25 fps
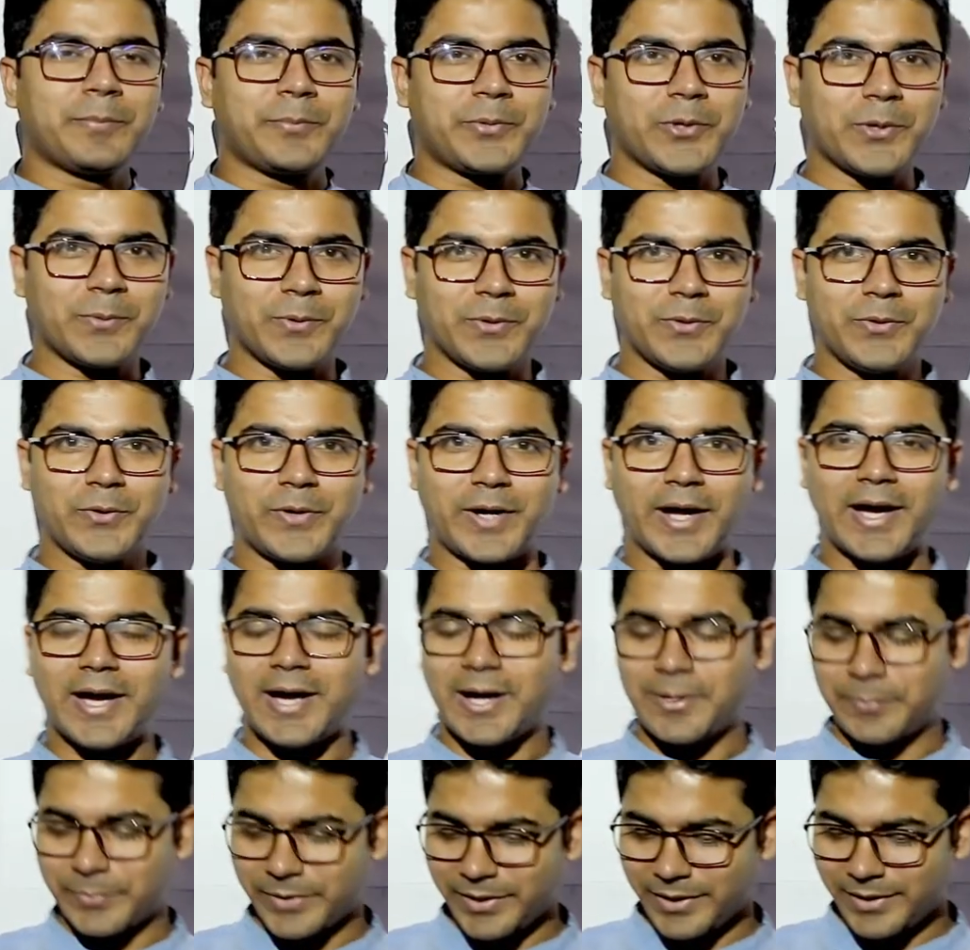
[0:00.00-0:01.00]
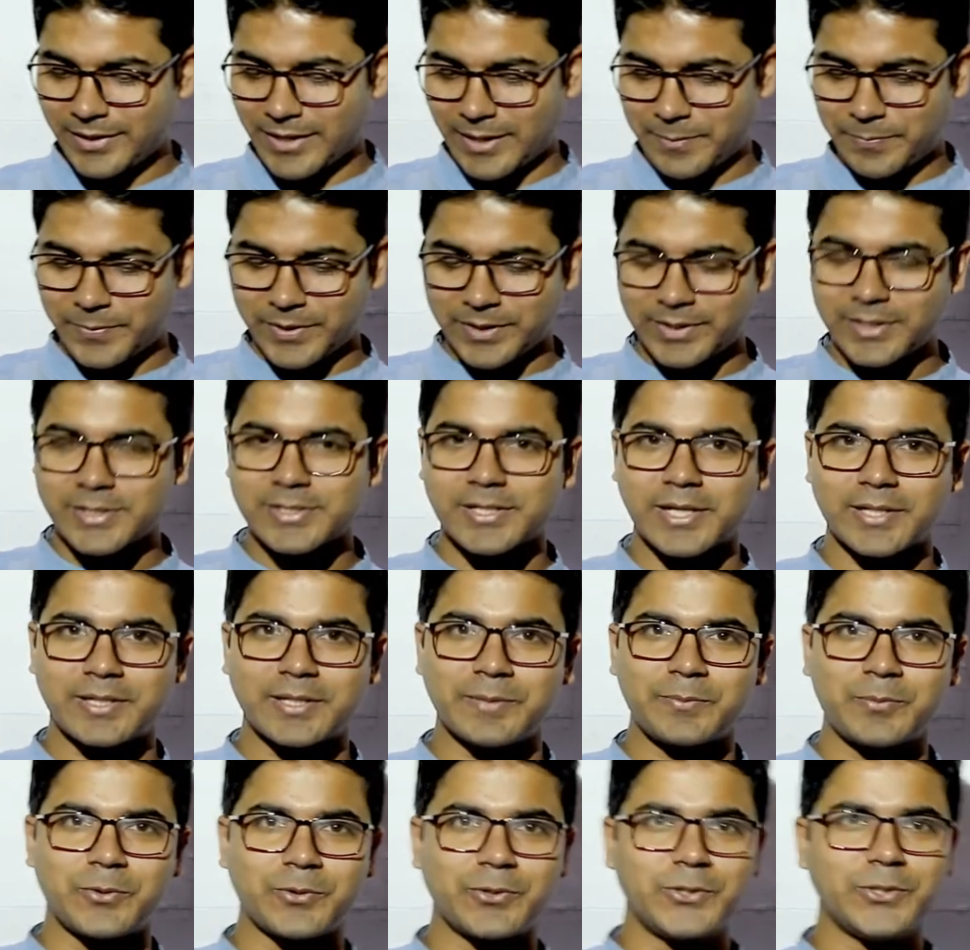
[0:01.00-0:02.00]
প্রিয় বন্ধুরা আমি আপনাদের
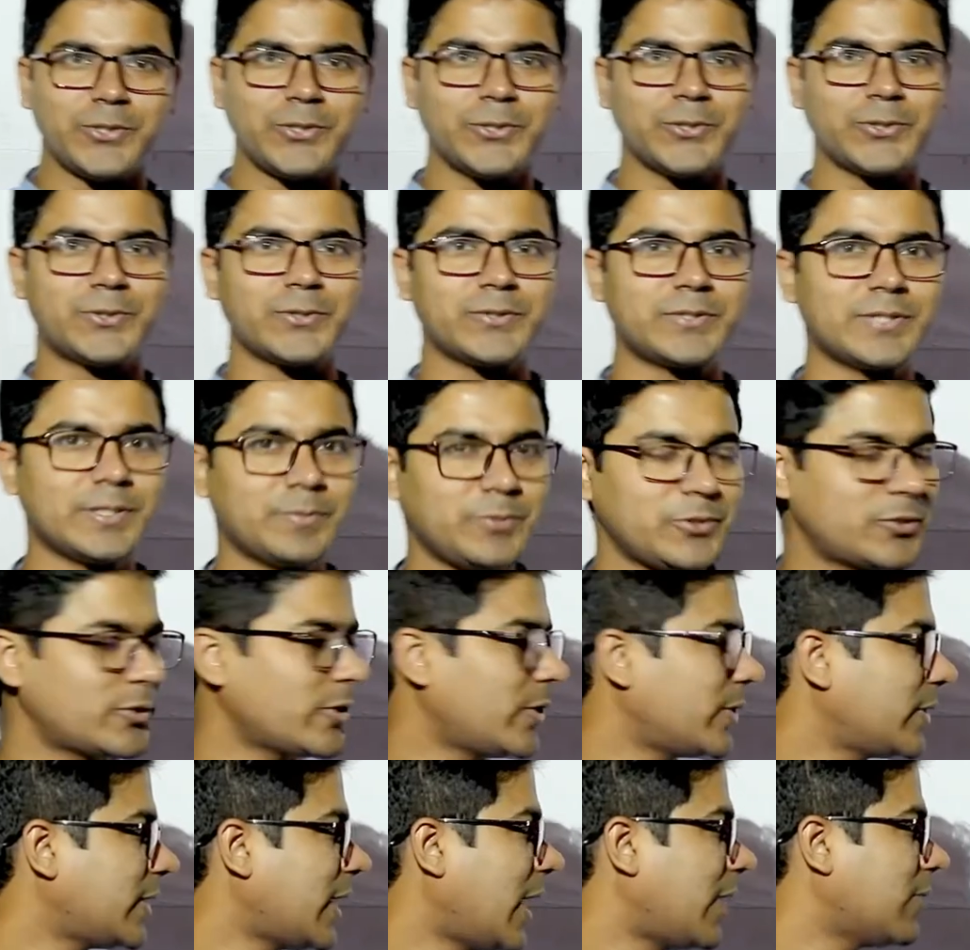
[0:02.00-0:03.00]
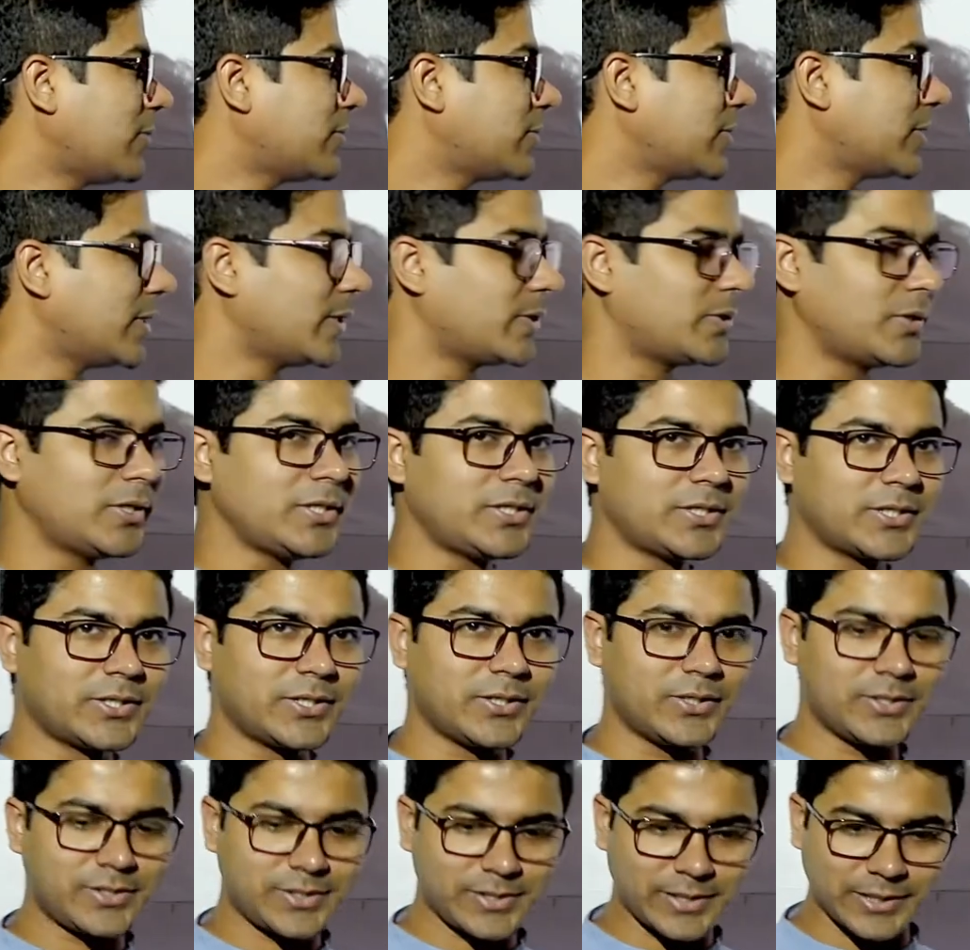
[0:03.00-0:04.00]
সাথে প্রতিনিয়ত যে বিষয় নিয়ে আলোচনা করি
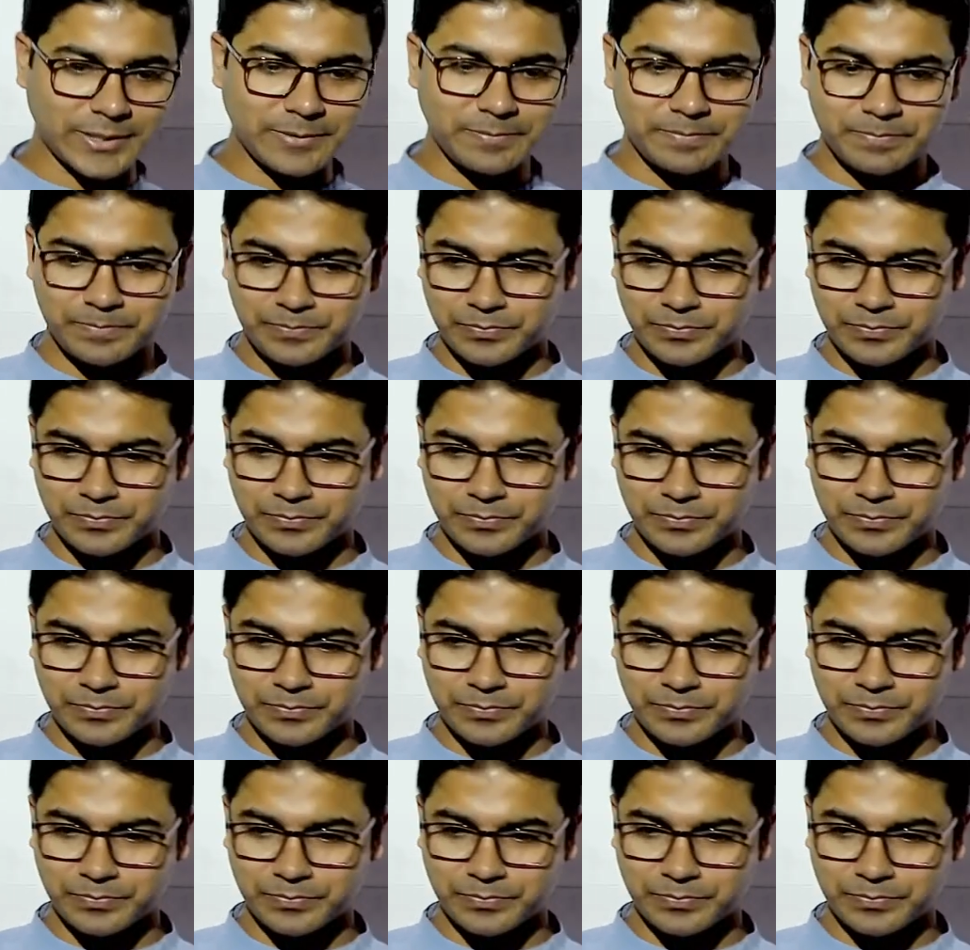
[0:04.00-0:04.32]
সেটা হচ্ছে